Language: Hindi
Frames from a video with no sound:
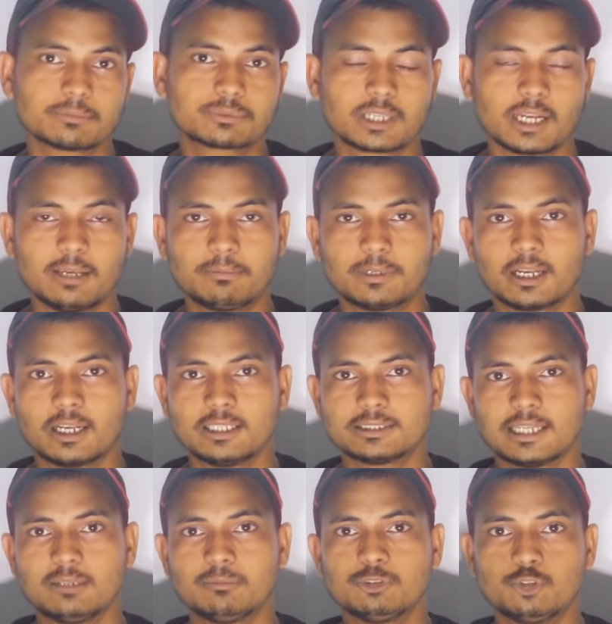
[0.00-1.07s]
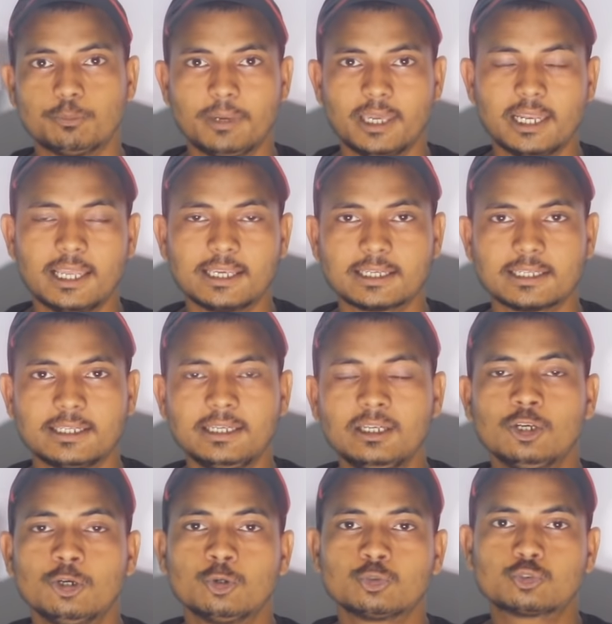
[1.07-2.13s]
सब्सक्राइब कर ले साइड में जो बेल आइकन है
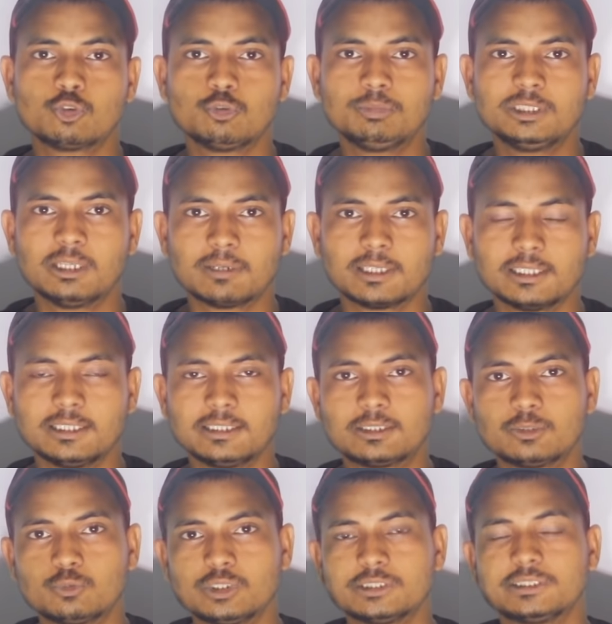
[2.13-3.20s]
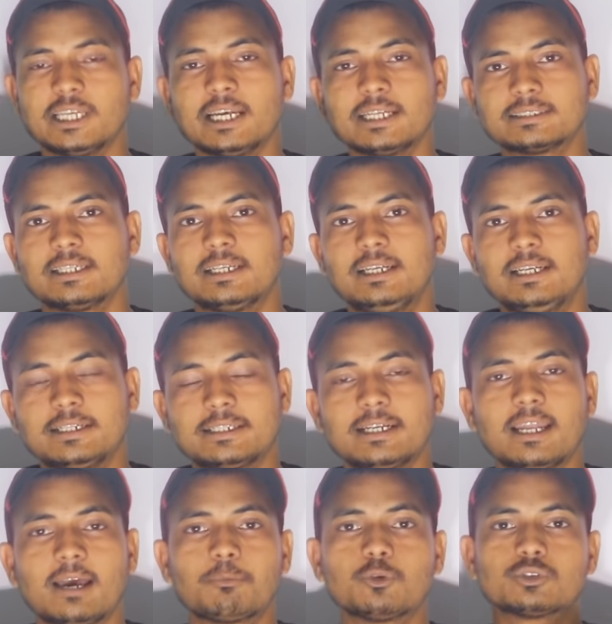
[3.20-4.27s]
उसको भी दबा दें क्योंकि जैक से
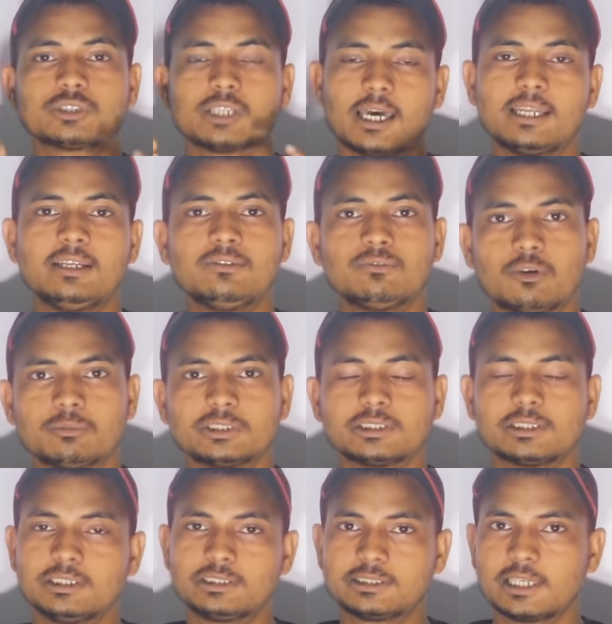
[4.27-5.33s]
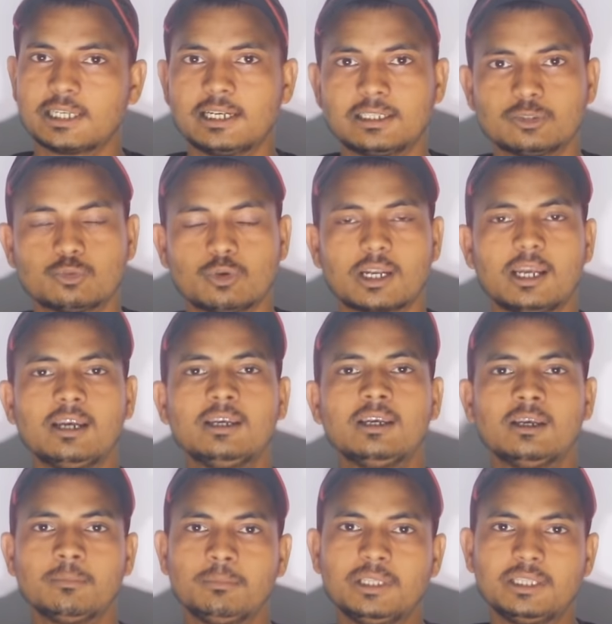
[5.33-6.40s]
रिलेटेड आपको सारी इन्फॉर्मेशन इस चैनल के द्वारा
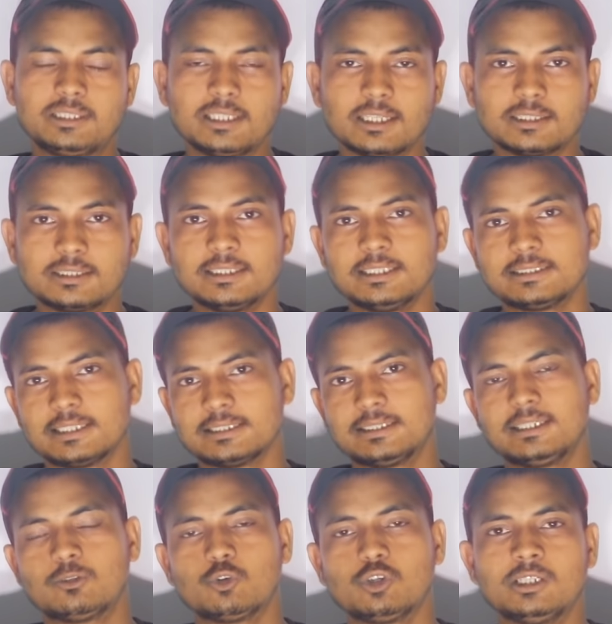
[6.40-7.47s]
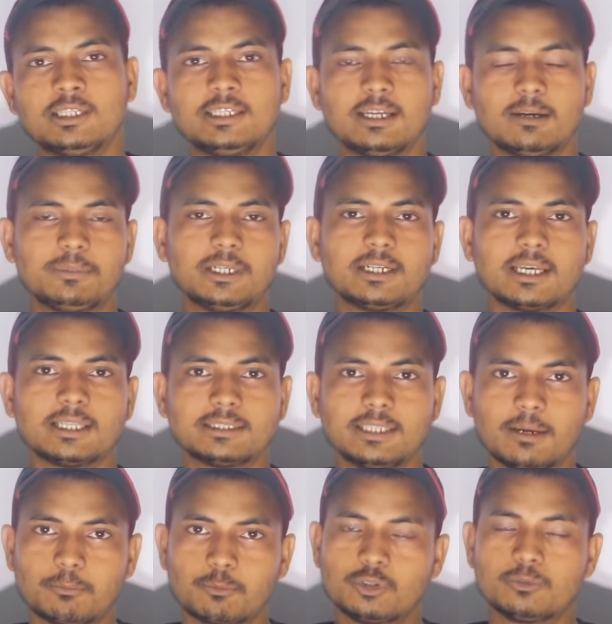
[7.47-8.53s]
मिलती रहती है जैसे ही कोई नई अपडेट आती
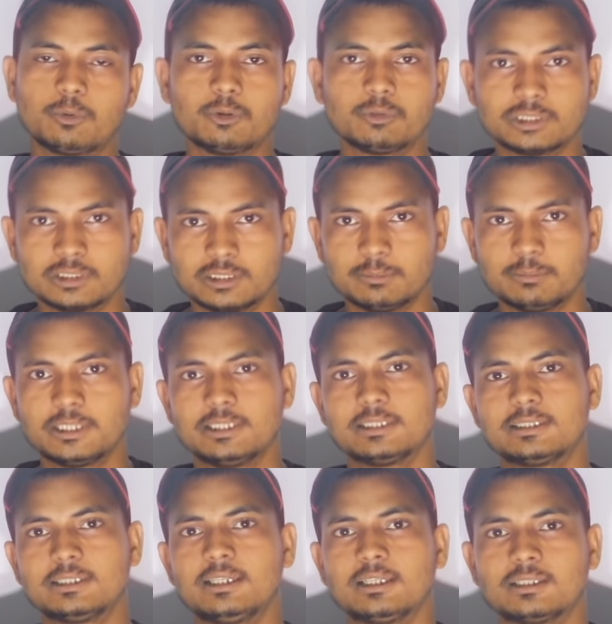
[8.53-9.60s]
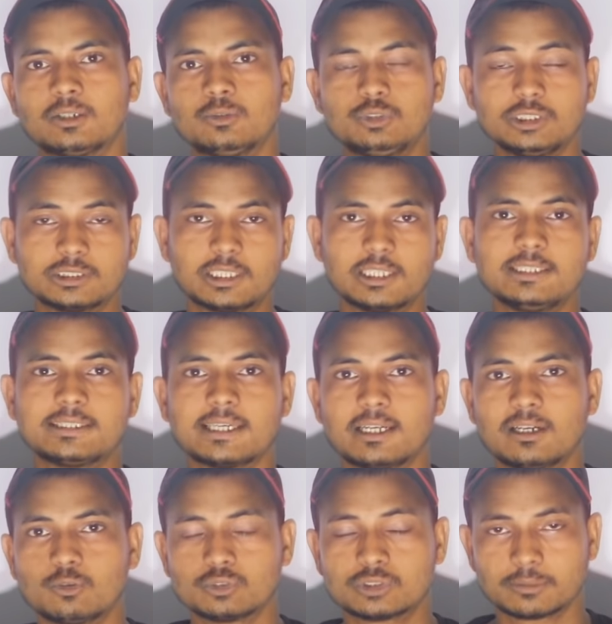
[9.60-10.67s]
है आपको इन्फॉर्मेशन मैं देते रहता हूँ तो इसके लिए
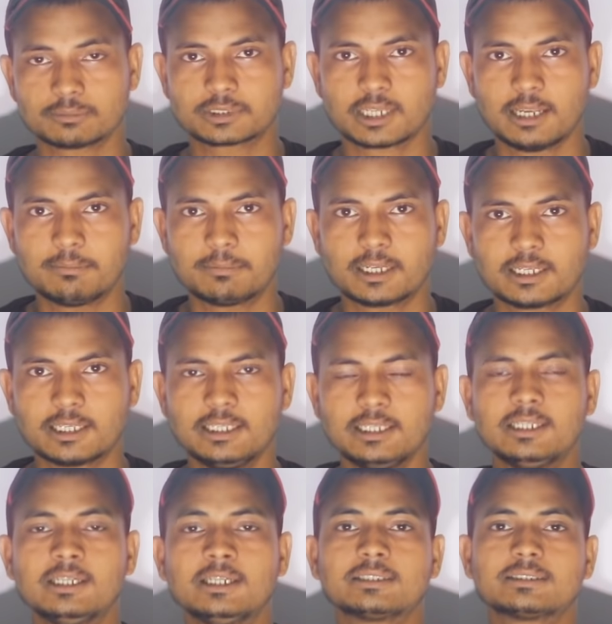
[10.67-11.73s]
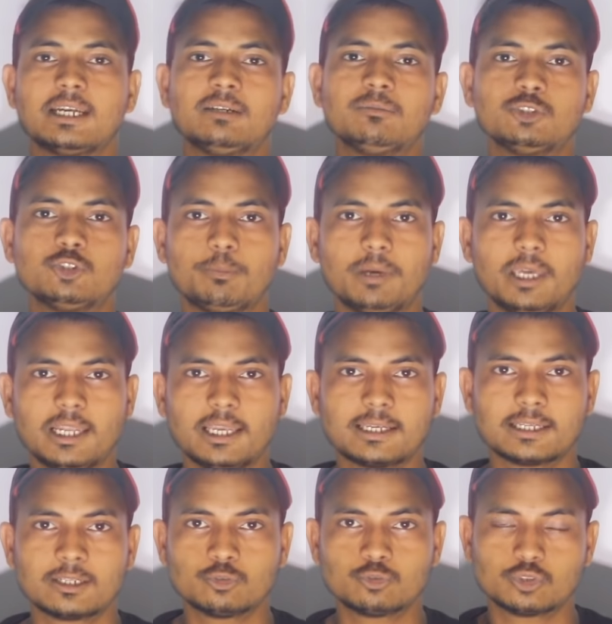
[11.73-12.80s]
चैनल को सब्सक्राइब करके साइड में जो बेल
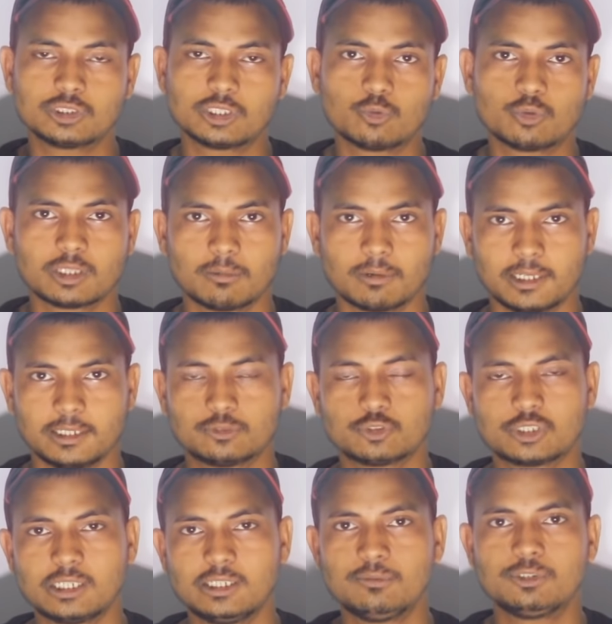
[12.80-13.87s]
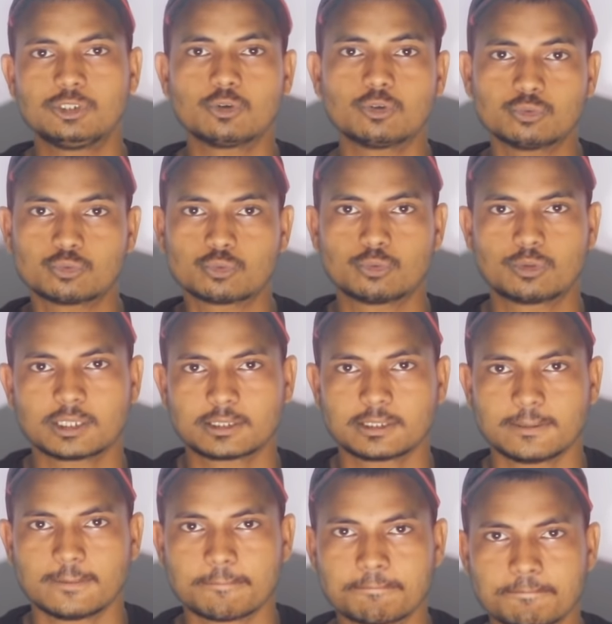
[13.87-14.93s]
आइकन है उसको जरूर दबा लें तो चलिए वीडियो को शुरू
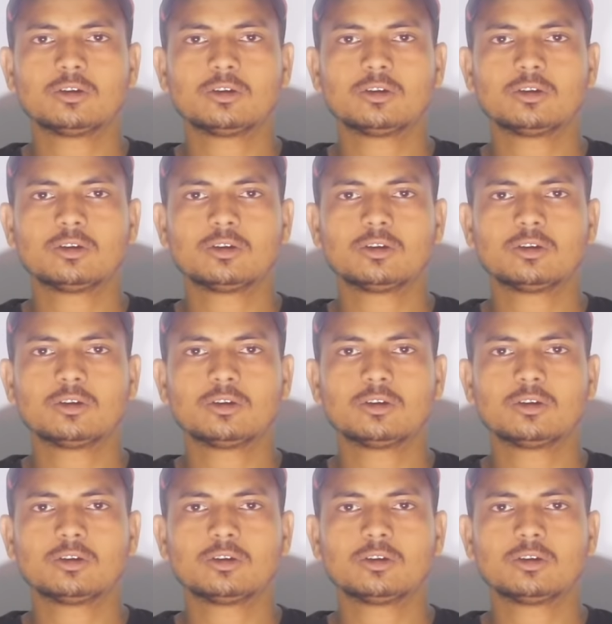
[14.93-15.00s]
करते हैं